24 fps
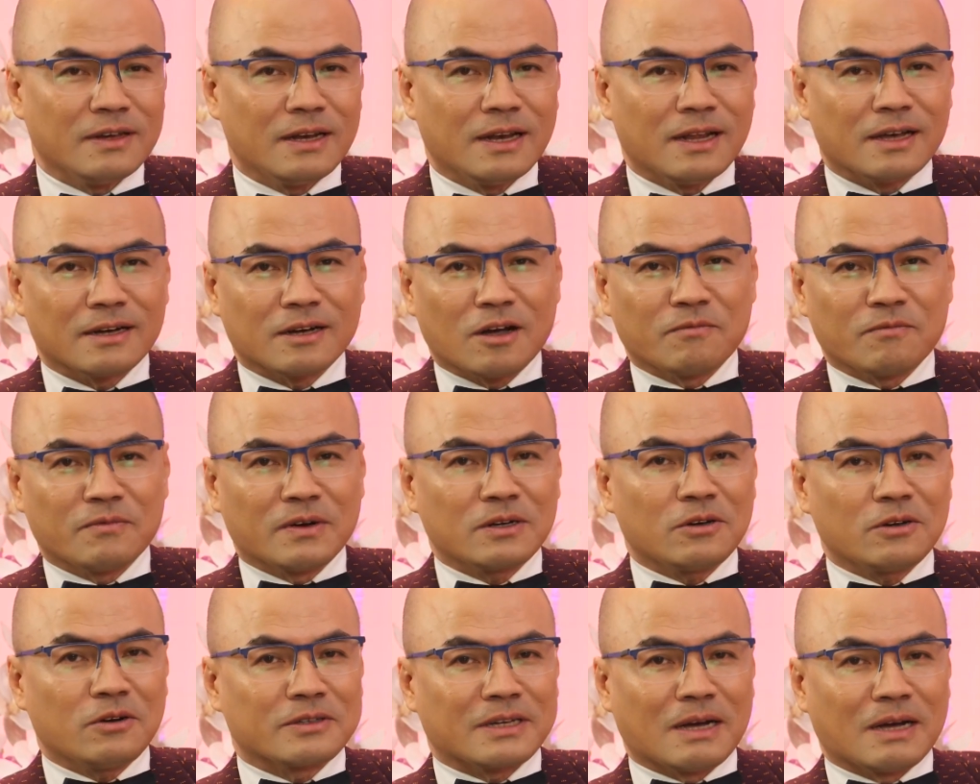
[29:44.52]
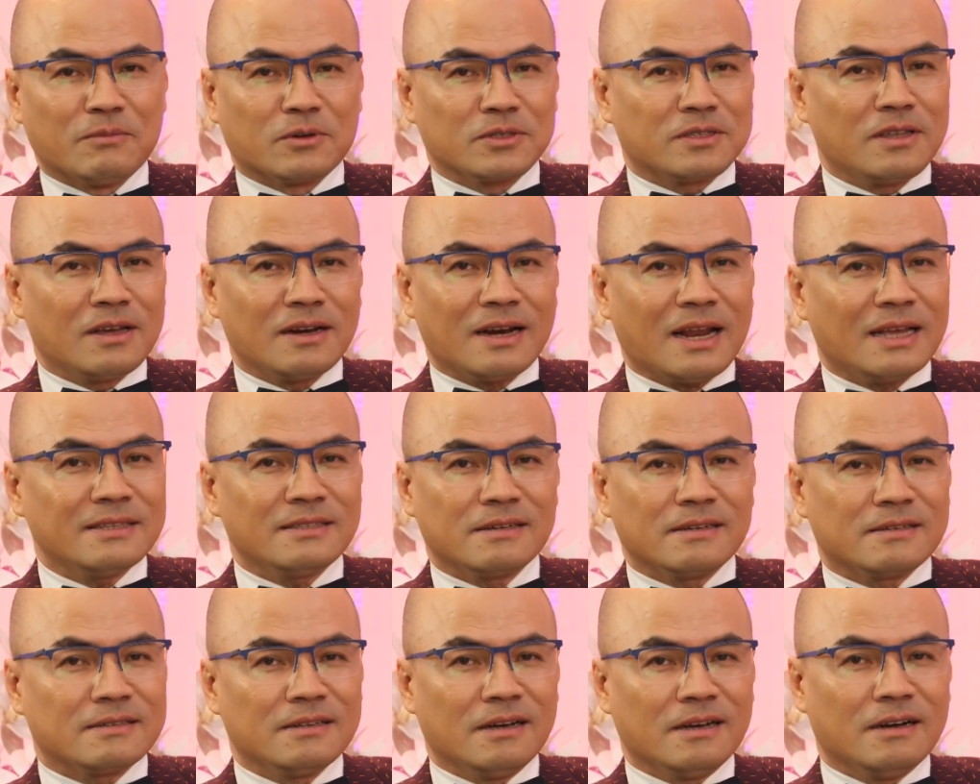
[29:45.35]
vì là Ngọc vẫn còn cả một tương lai
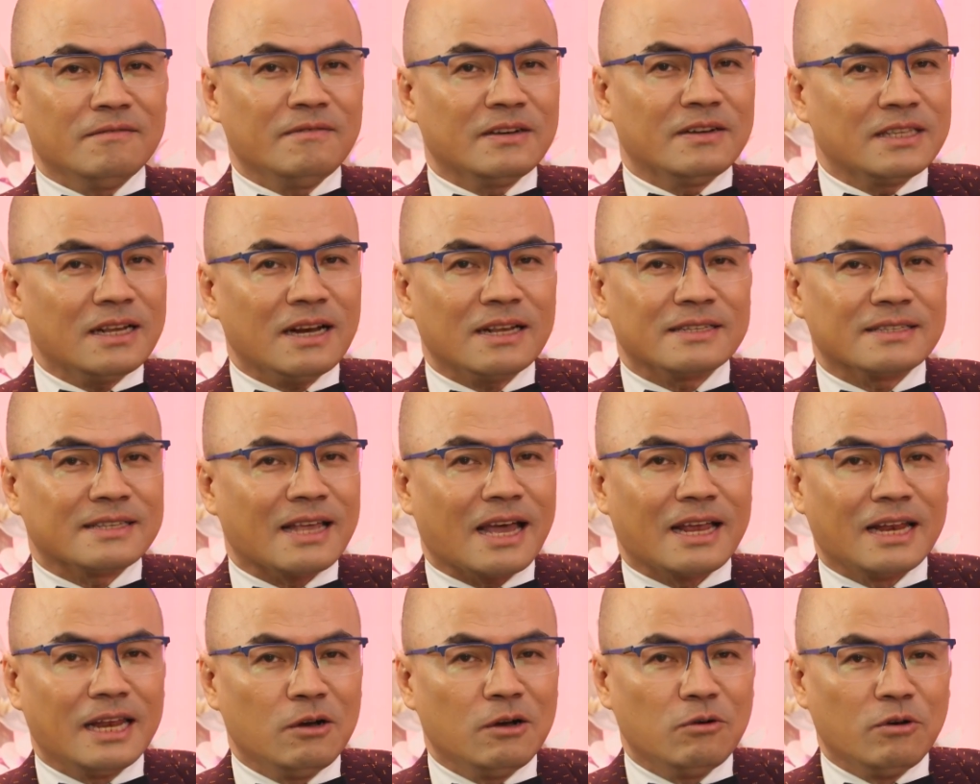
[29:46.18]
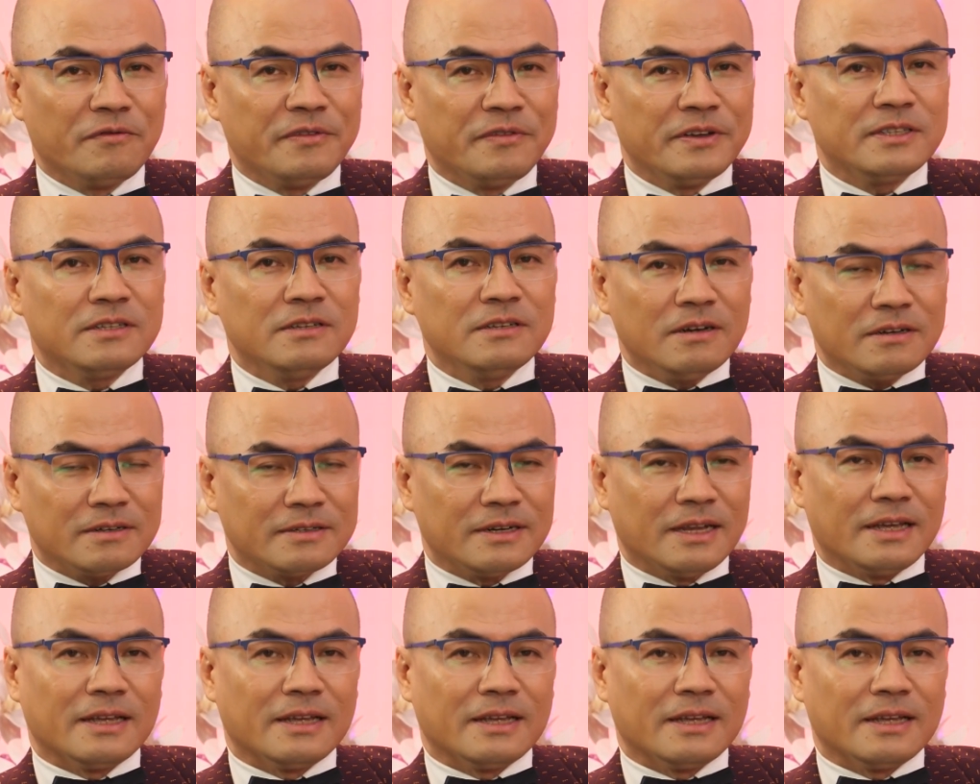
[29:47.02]
rực rỡ và rất là dài lâu ở phía trước